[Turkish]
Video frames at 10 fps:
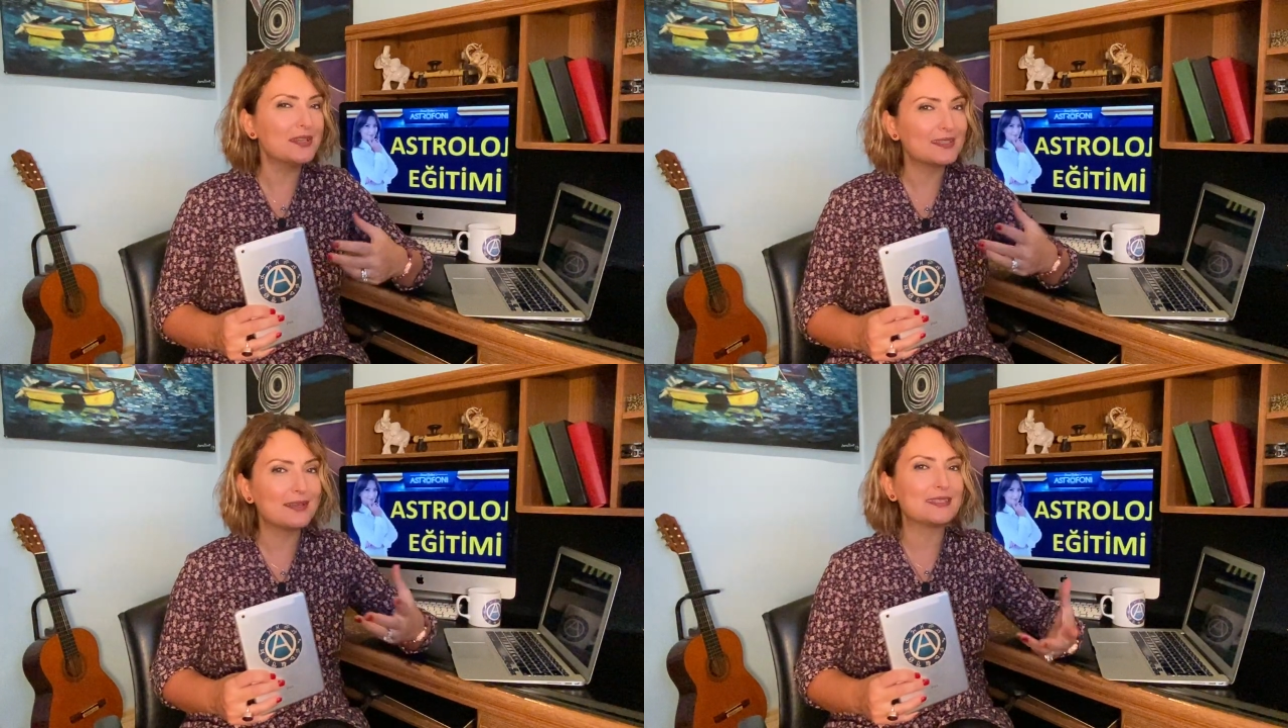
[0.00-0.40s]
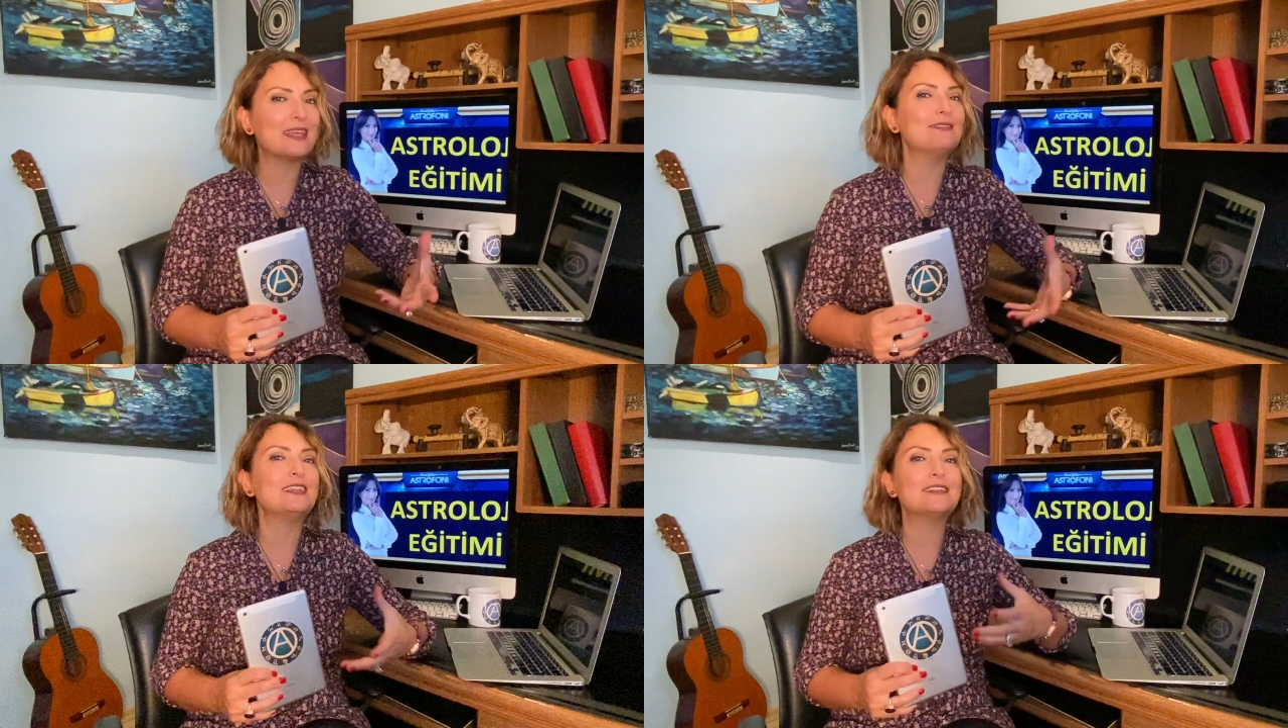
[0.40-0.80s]
biraz daha
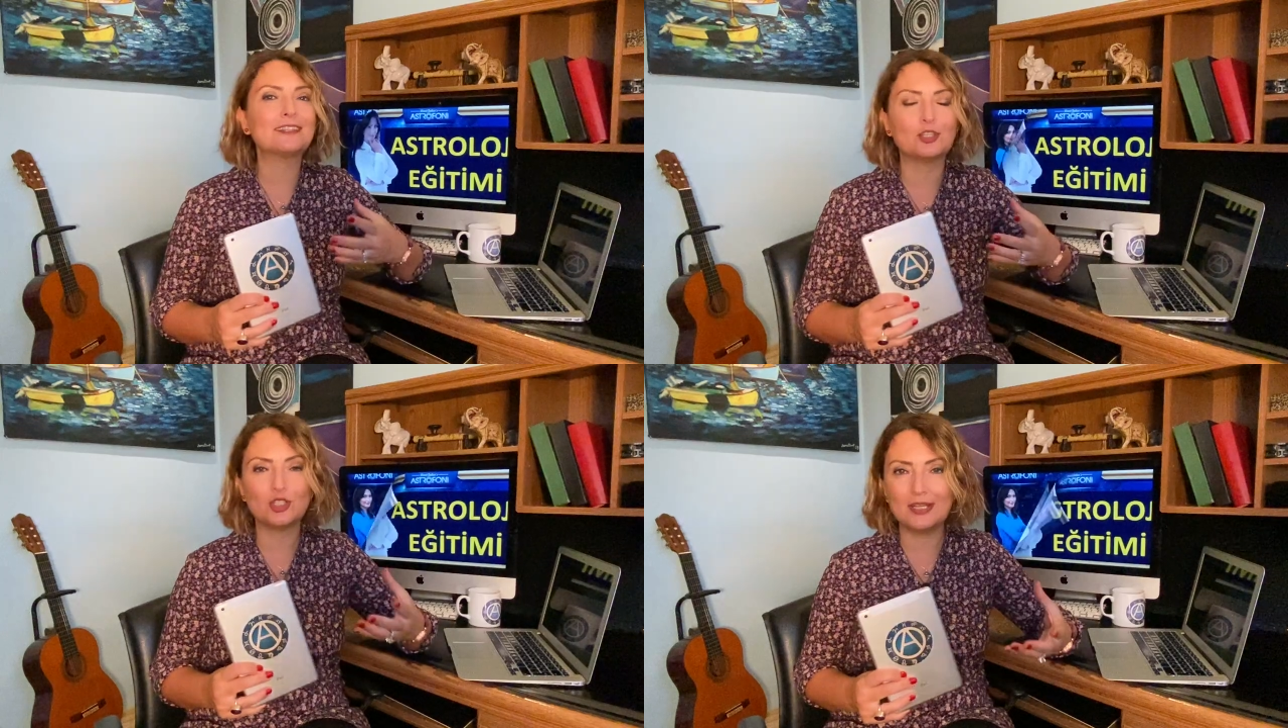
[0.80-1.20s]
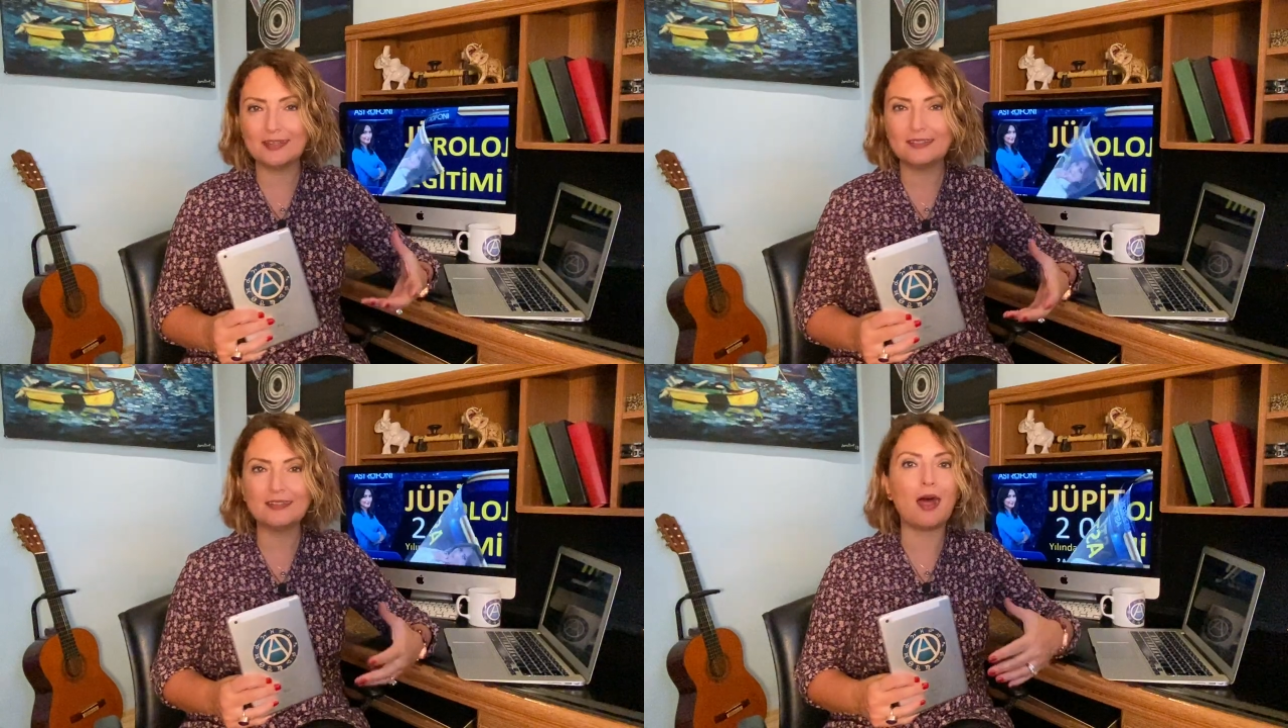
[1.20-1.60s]
sevdiğiniz
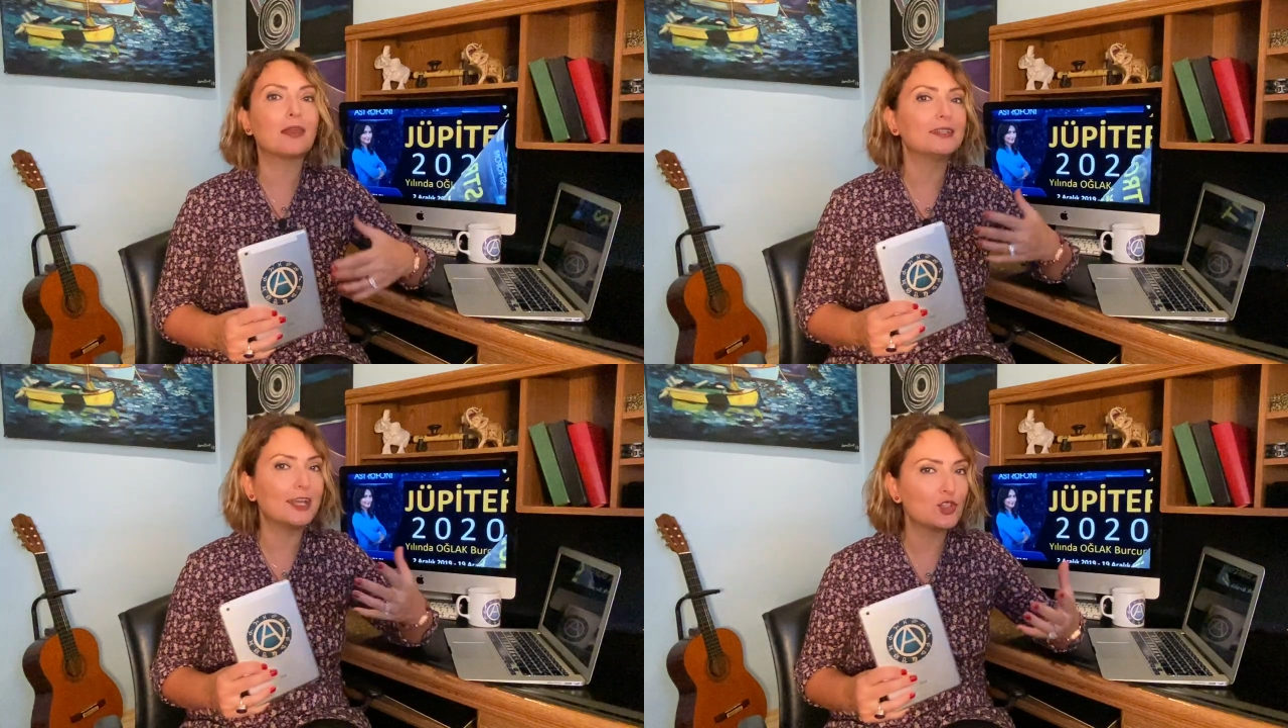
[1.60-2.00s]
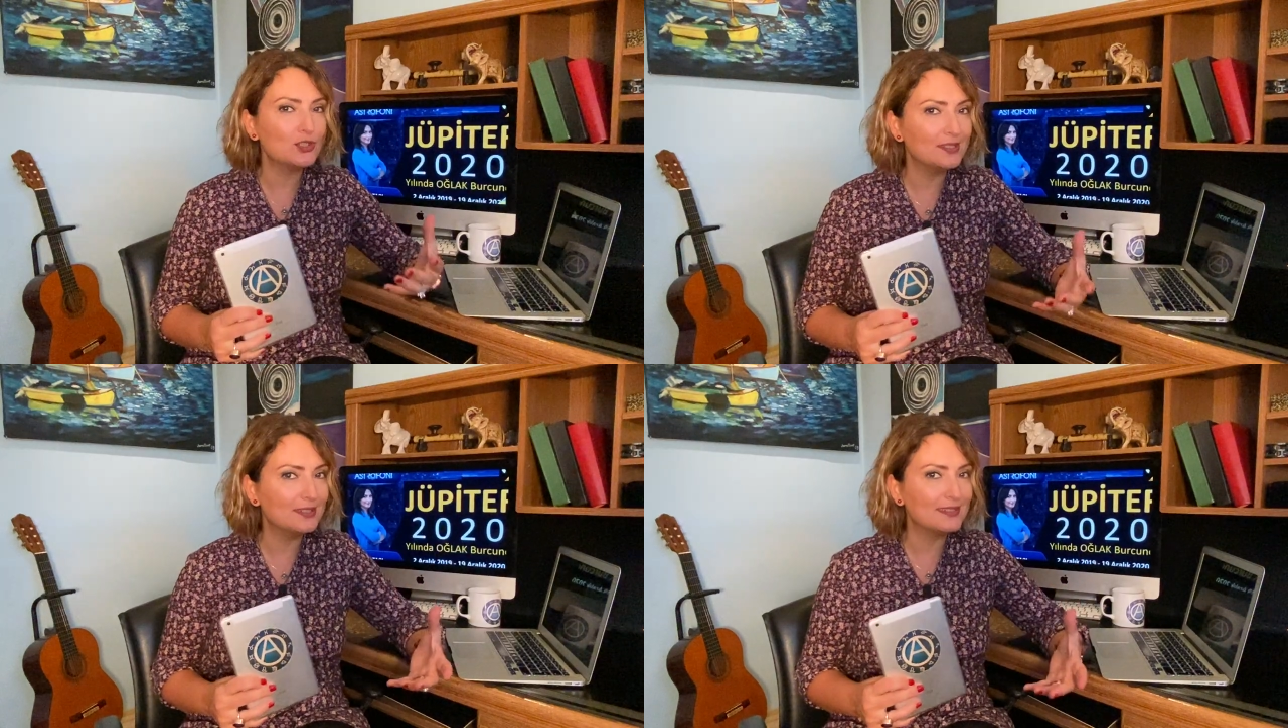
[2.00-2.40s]
kişilerin,
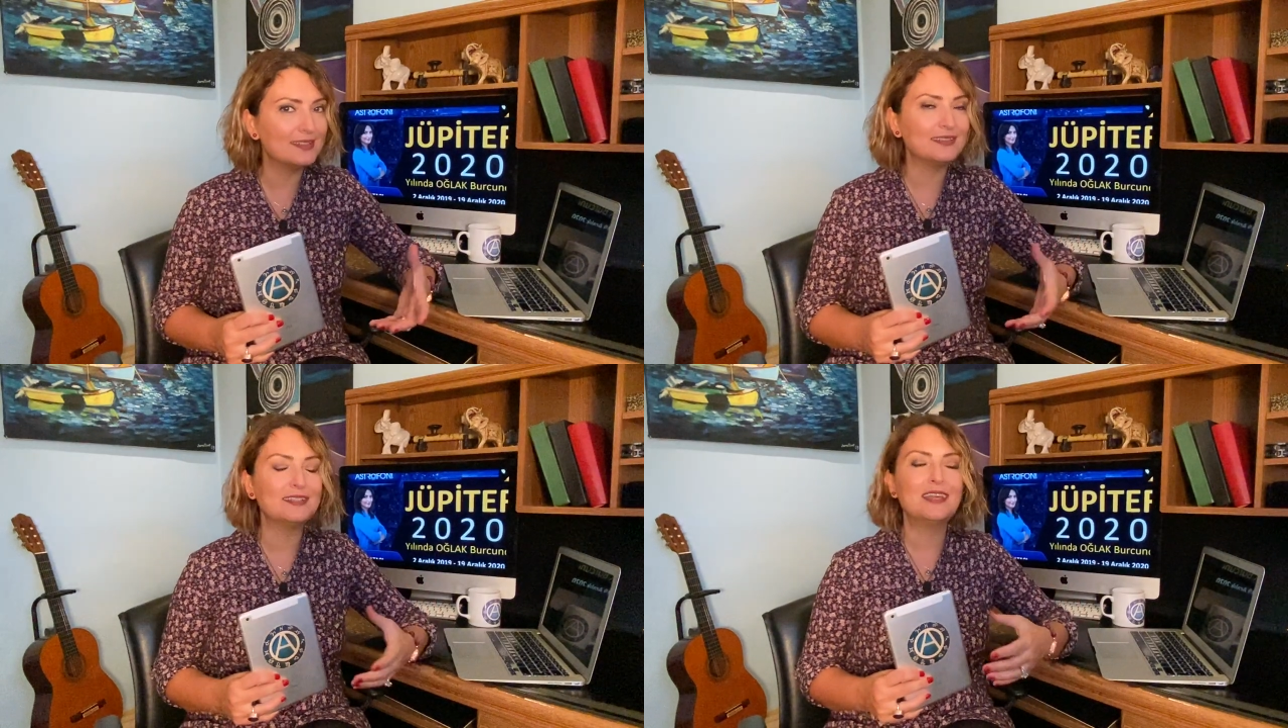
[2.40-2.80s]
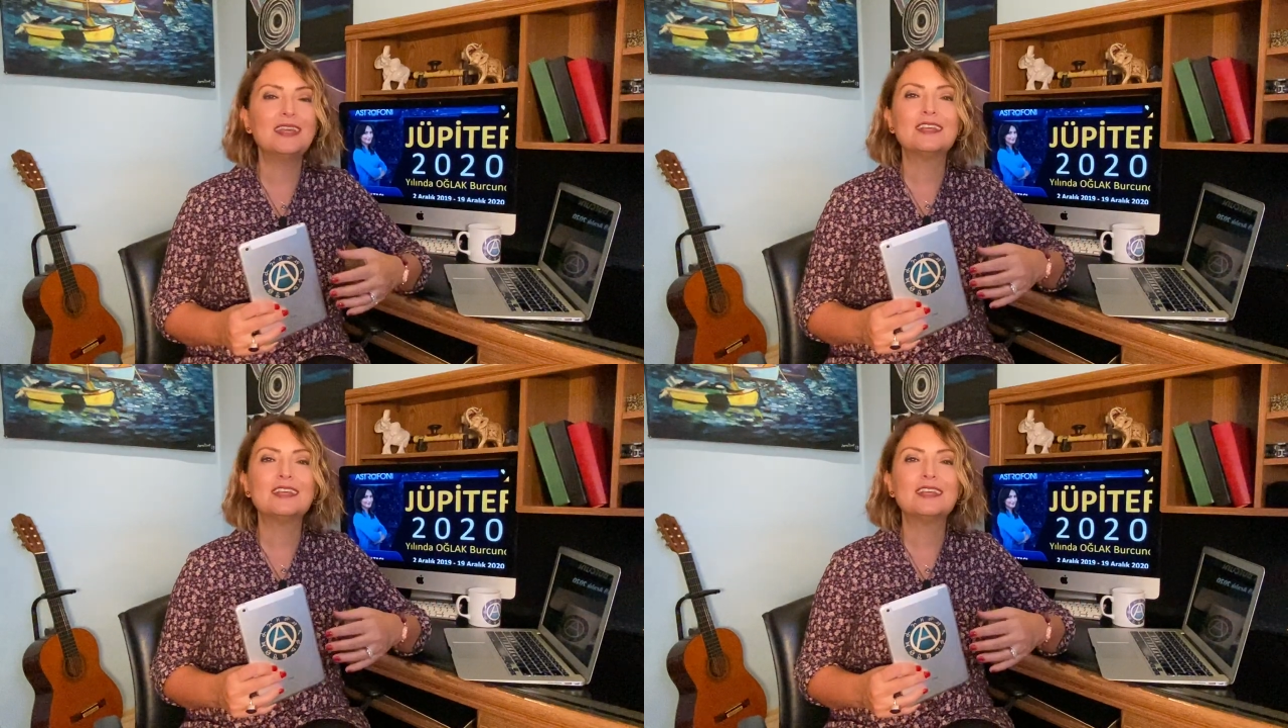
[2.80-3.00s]
arkadaşlarınızın,